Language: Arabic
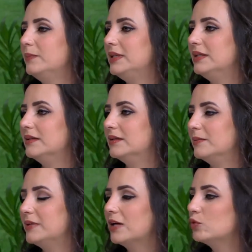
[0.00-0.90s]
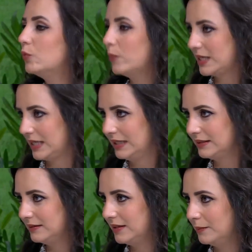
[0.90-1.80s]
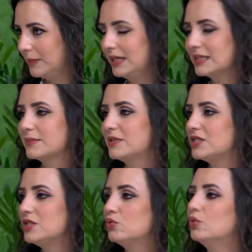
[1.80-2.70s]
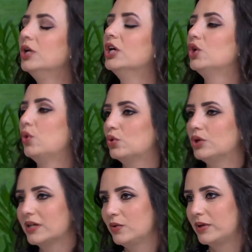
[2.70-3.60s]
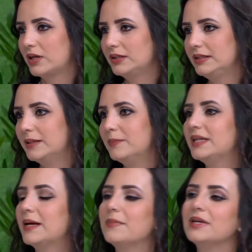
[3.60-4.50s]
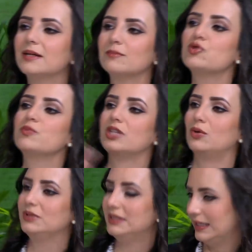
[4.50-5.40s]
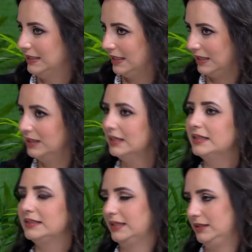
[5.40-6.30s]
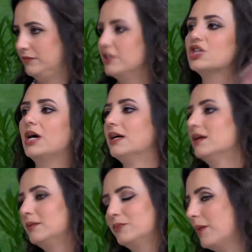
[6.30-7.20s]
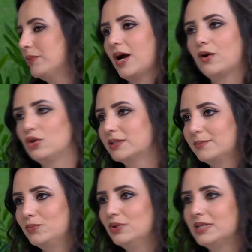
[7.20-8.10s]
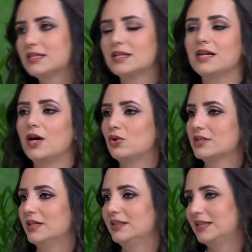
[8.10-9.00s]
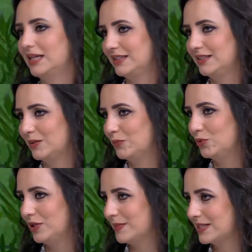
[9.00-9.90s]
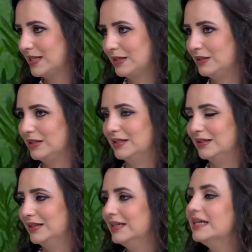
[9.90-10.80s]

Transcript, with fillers: بي بياخذوا مميعات الدم ما لازم يزيدوا الخضار الورقيه بكميات مش متعودين عليها يعني فجاه ما بياكل تبوله يصير ياكل صحنين ثلاثه تبوله مثلا ليه